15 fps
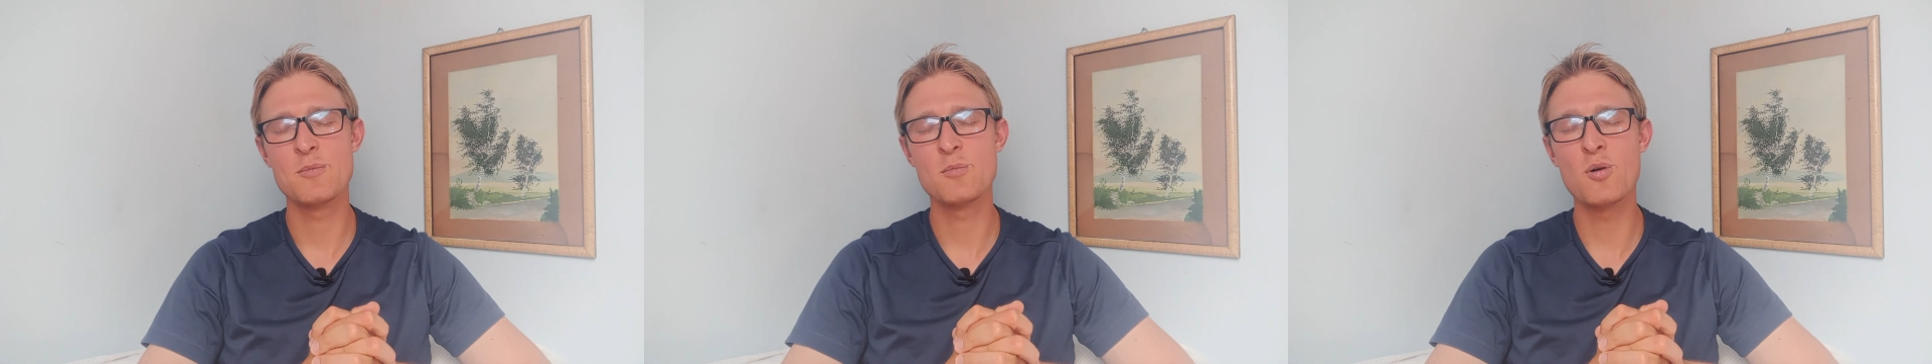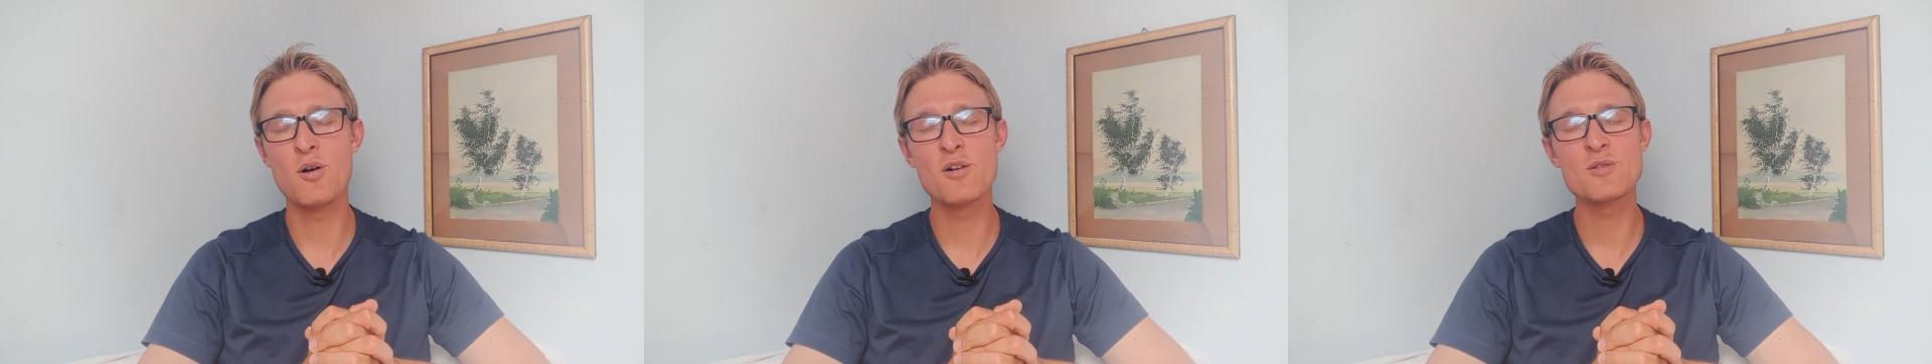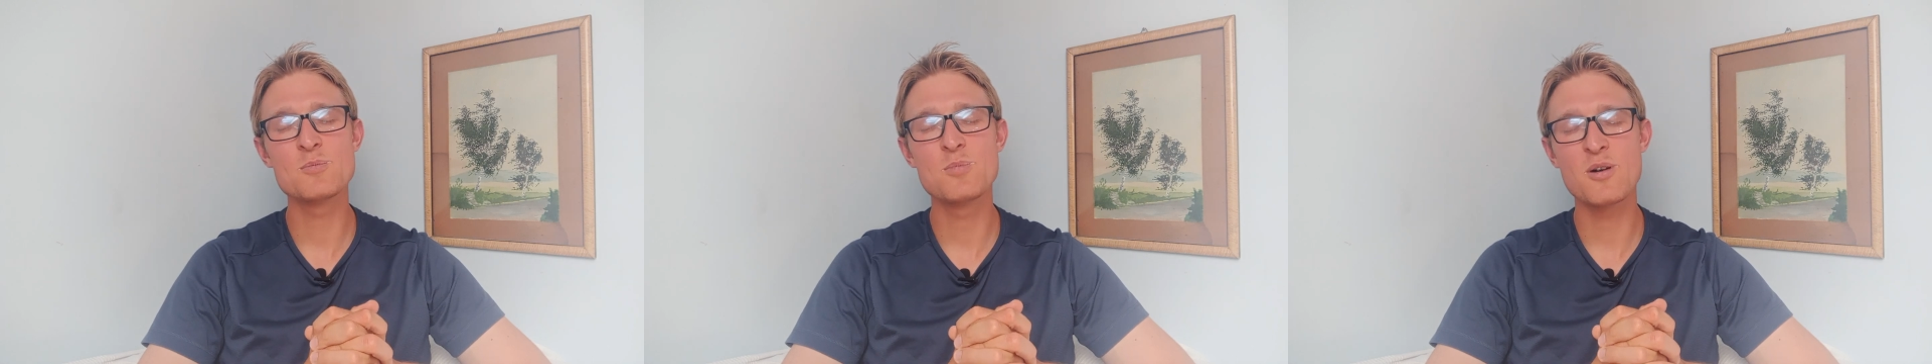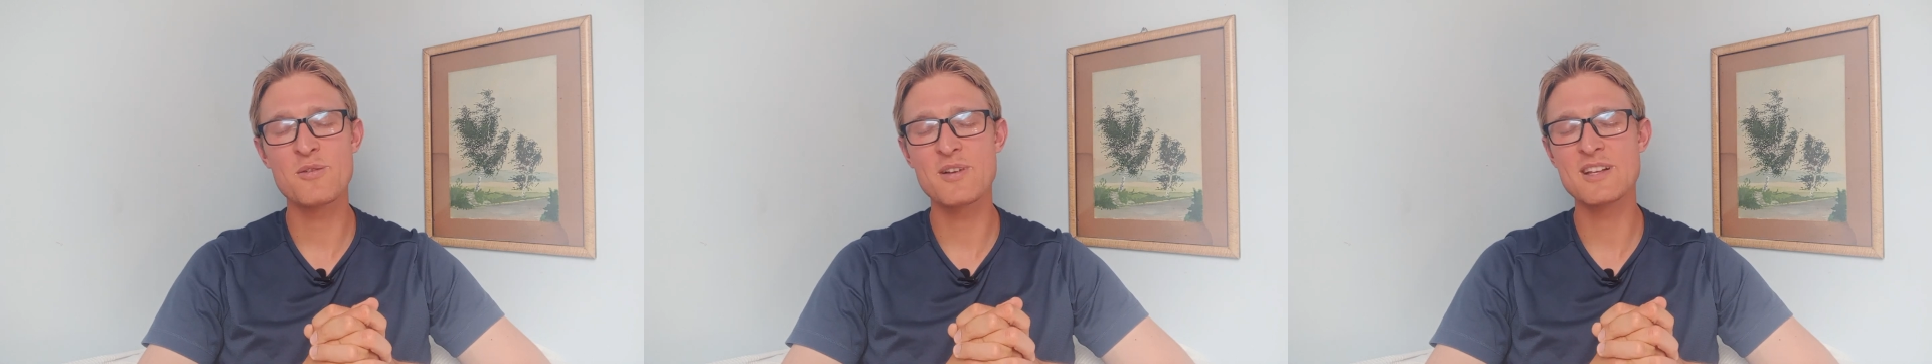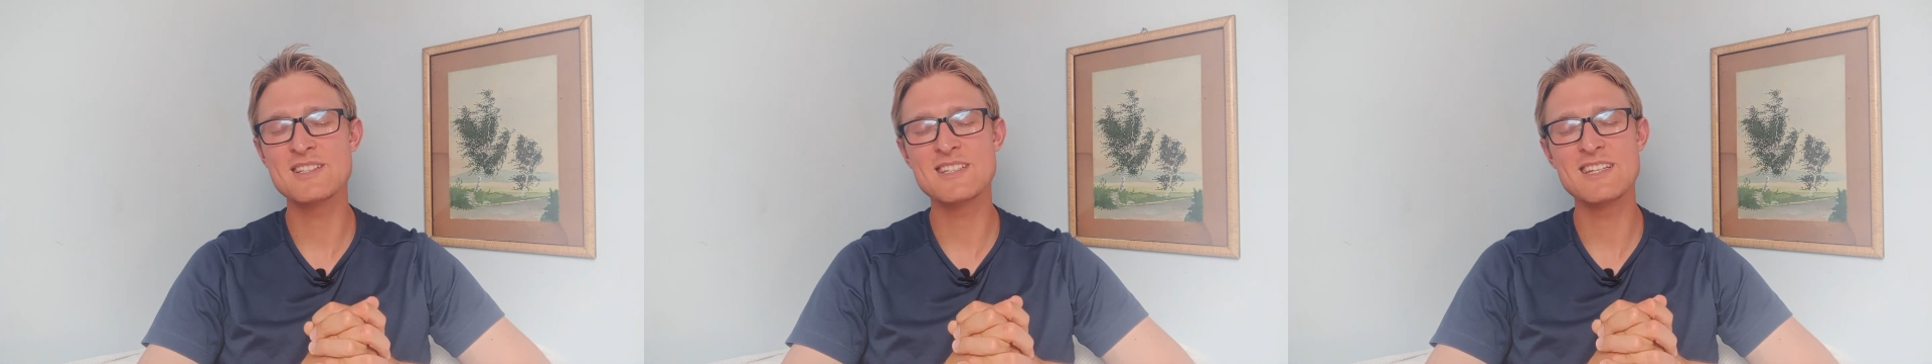bo on
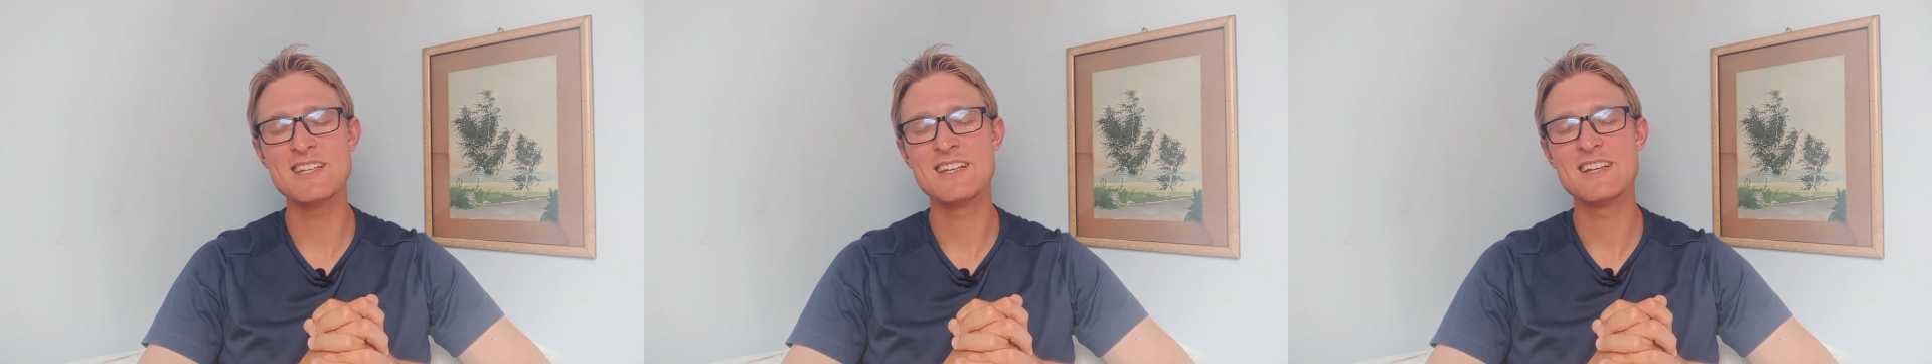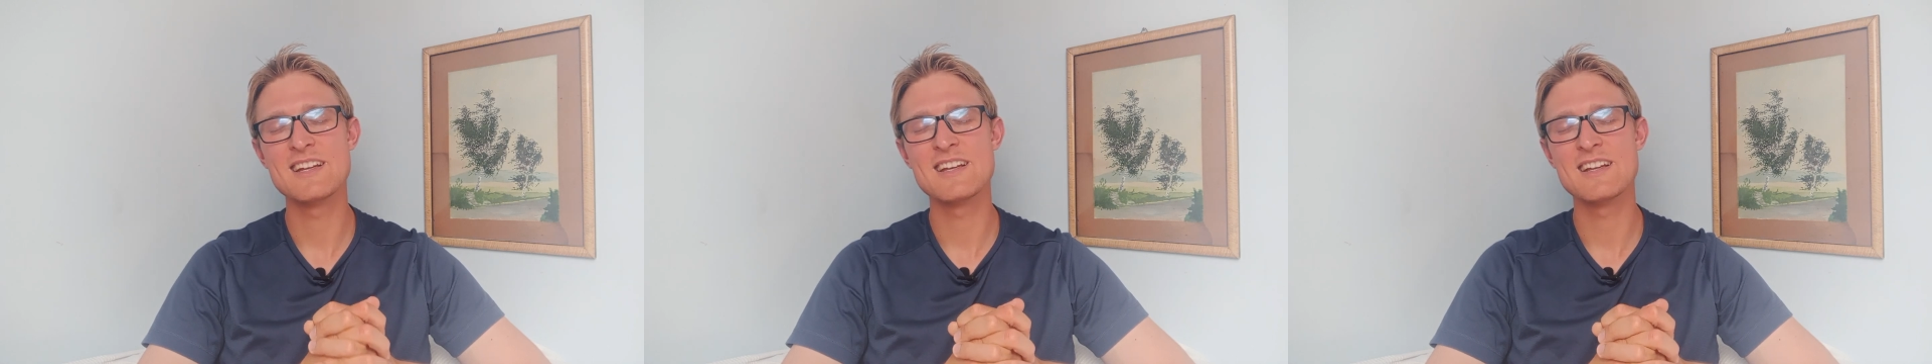powie ci,